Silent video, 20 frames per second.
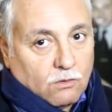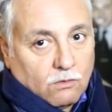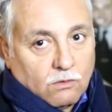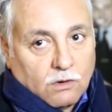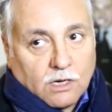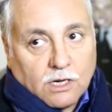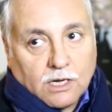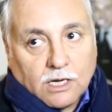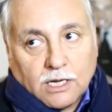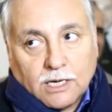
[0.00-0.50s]

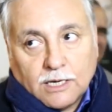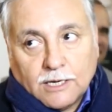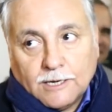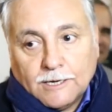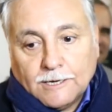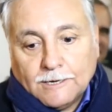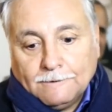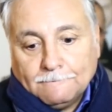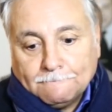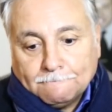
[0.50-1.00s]
وأن
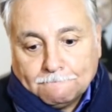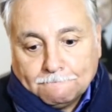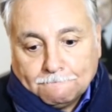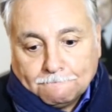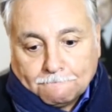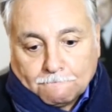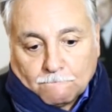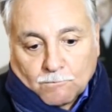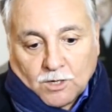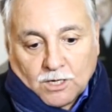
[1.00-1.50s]
آه،
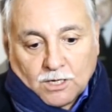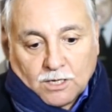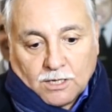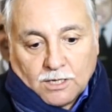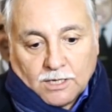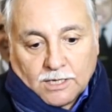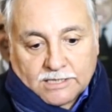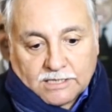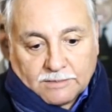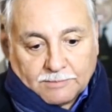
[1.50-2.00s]

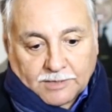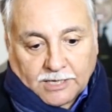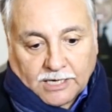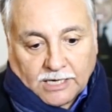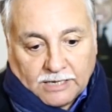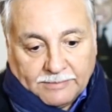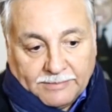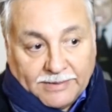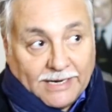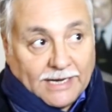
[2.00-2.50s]
نتمكن
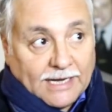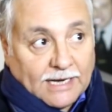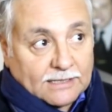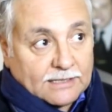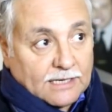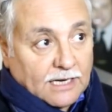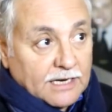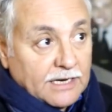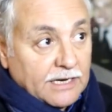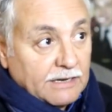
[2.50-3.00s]
من
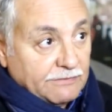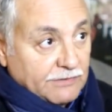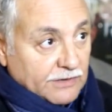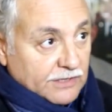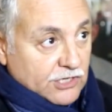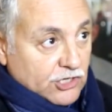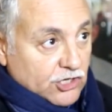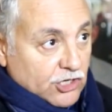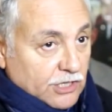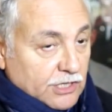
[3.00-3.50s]
إعطاء
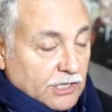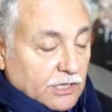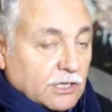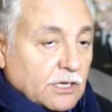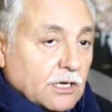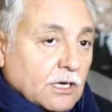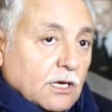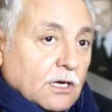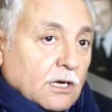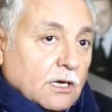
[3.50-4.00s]
نفس جديد
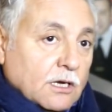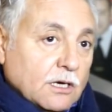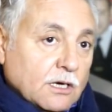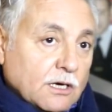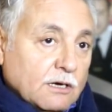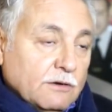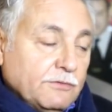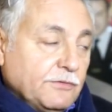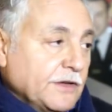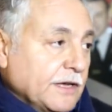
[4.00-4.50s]

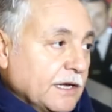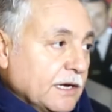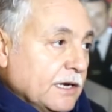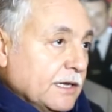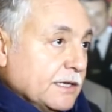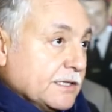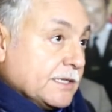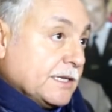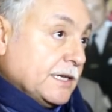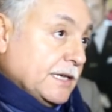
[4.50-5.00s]
للفعل
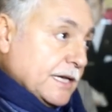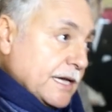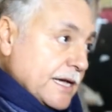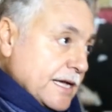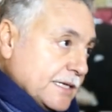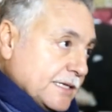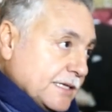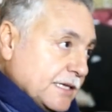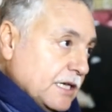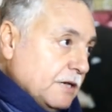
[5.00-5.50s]

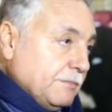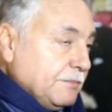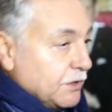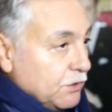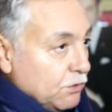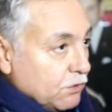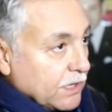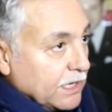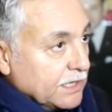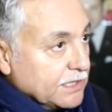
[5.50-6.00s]
السياسي
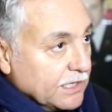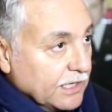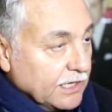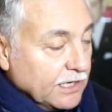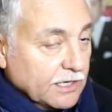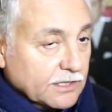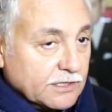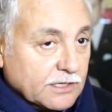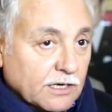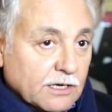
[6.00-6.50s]
بنكهة
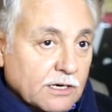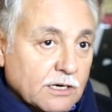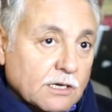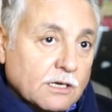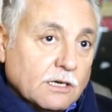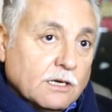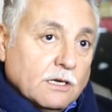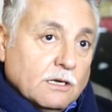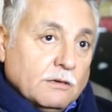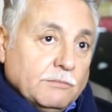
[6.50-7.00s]
اليسار
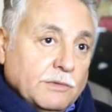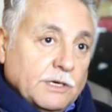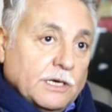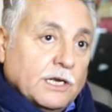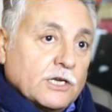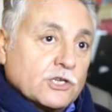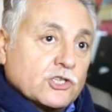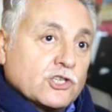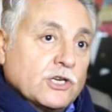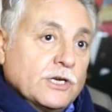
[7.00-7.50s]
من
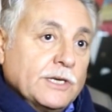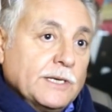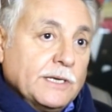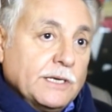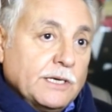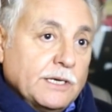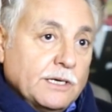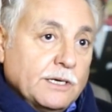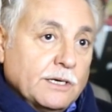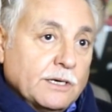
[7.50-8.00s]

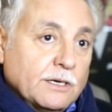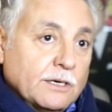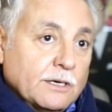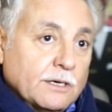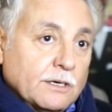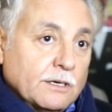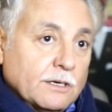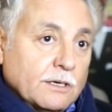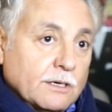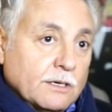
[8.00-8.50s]
أجل
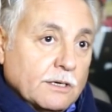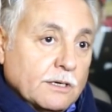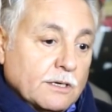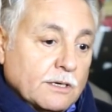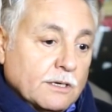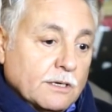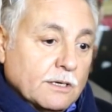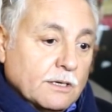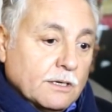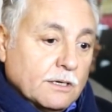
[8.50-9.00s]

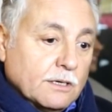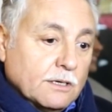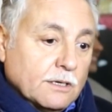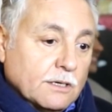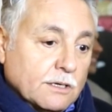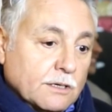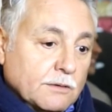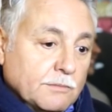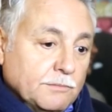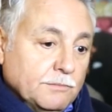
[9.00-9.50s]
آه،
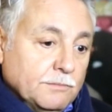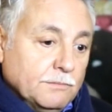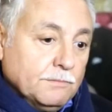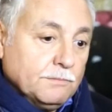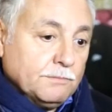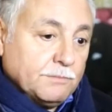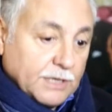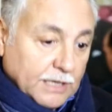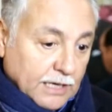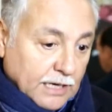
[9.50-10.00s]

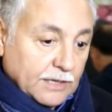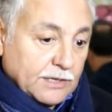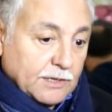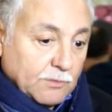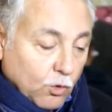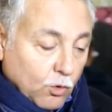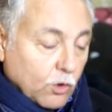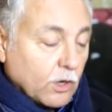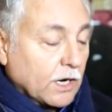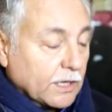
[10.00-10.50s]
بناء
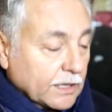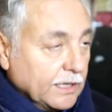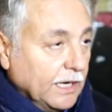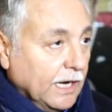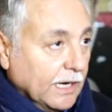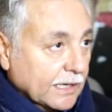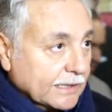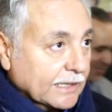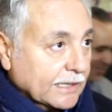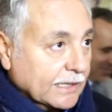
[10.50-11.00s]
ديمقراطي
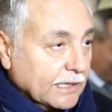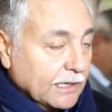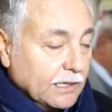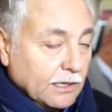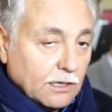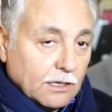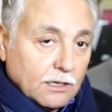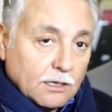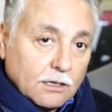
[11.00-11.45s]
حقيقي